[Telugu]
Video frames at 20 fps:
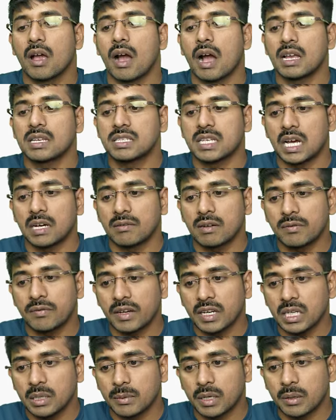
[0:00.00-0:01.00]
ఆ జావా
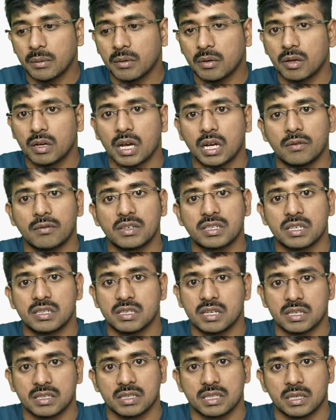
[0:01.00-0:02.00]
ఫైల్ని మనం కన్వర్షన్
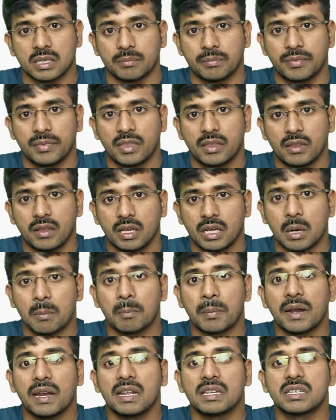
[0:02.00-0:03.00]
చేస్తాం
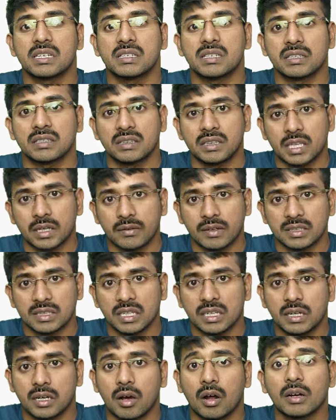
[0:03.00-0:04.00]
కంపైలేషన్ చేసిన తర్వాత
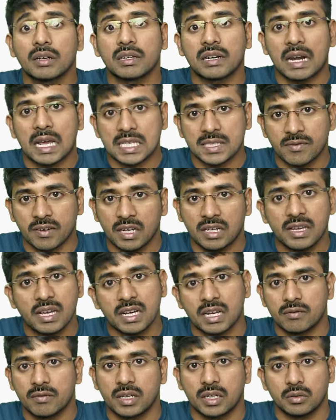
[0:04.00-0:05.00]
డాట్ క్లాస్ ఫైల్కి
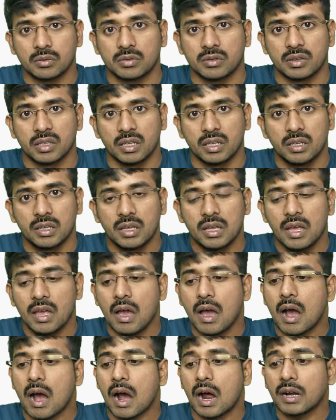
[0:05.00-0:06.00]
కన్వర్ట్ అవుతుంది
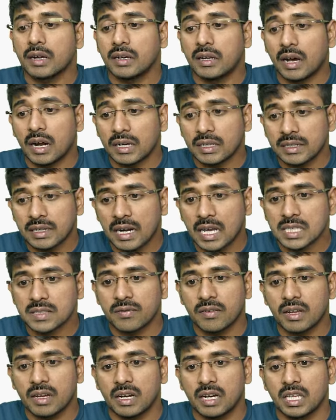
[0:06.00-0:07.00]
ఆ డాట్ క్లాస్
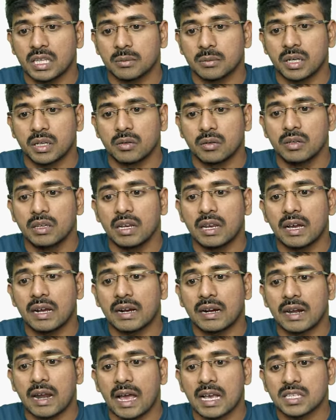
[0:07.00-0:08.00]
ఫైల్ అనేది మనకు ఇలా
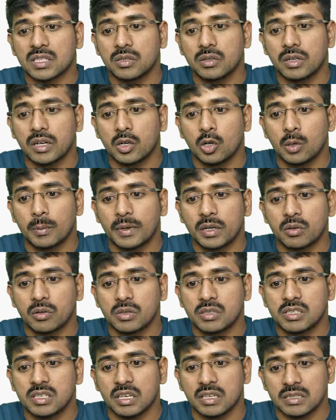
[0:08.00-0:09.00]
క్లాస్ లోడర్ లోపలికి
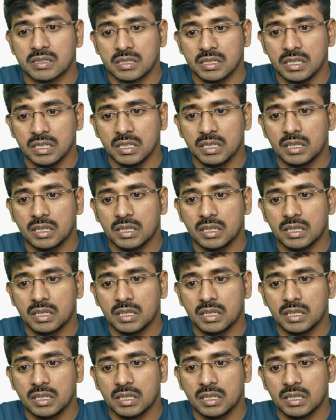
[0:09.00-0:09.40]
వచ్చేసి